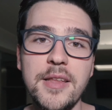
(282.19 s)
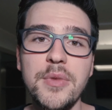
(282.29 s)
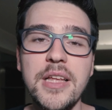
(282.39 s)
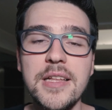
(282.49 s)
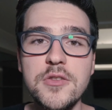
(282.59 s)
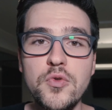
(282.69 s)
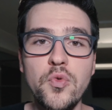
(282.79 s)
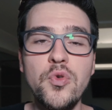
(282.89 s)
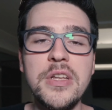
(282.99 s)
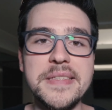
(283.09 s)
Damit kannst du
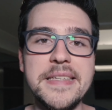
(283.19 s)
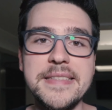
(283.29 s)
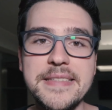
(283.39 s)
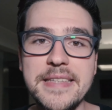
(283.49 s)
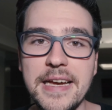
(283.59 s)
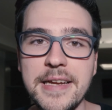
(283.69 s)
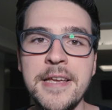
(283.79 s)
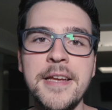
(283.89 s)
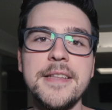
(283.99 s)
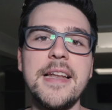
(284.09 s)
in unter 60 Tagen
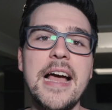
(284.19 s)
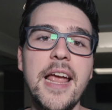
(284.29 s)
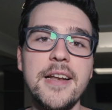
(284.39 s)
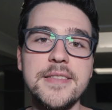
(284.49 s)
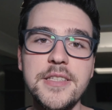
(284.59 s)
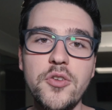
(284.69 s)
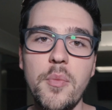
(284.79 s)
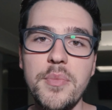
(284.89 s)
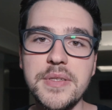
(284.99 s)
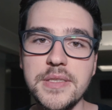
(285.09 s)
dein eigenes
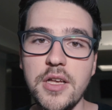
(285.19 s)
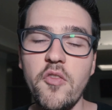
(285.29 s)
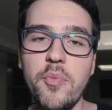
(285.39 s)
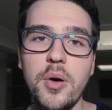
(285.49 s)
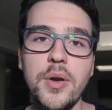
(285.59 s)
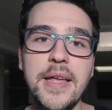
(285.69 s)
E-Com-Business aufbauen,